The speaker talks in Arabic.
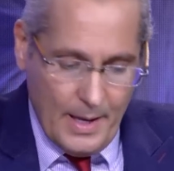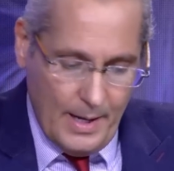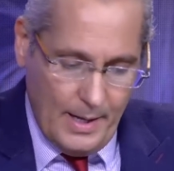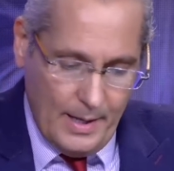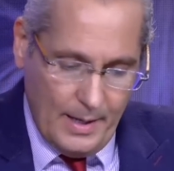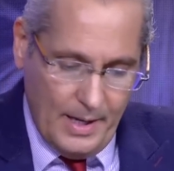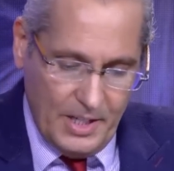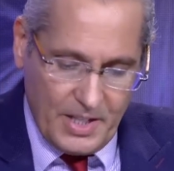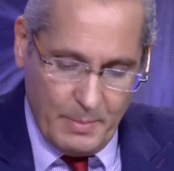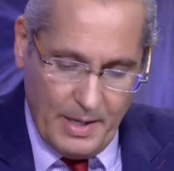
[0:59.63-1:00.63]

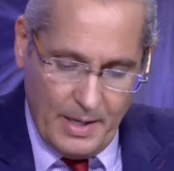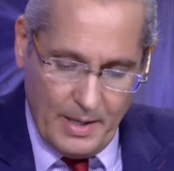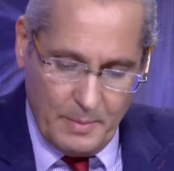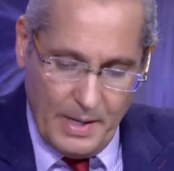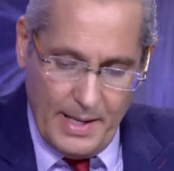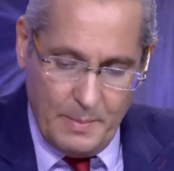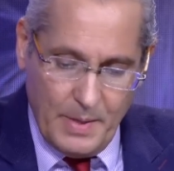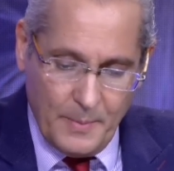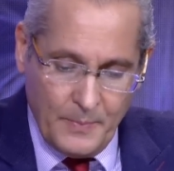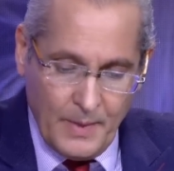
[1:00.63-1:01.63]
الهجرة من من
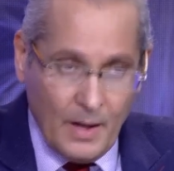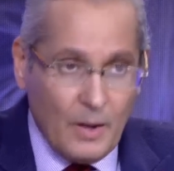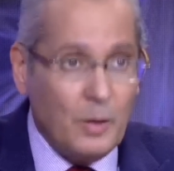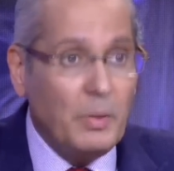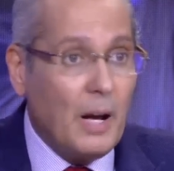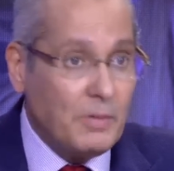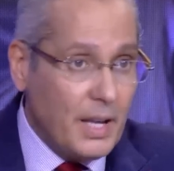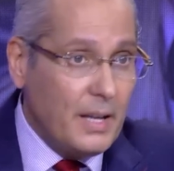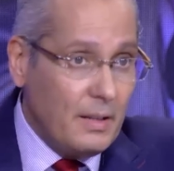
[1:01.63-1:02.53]
ليبيا وبقوسين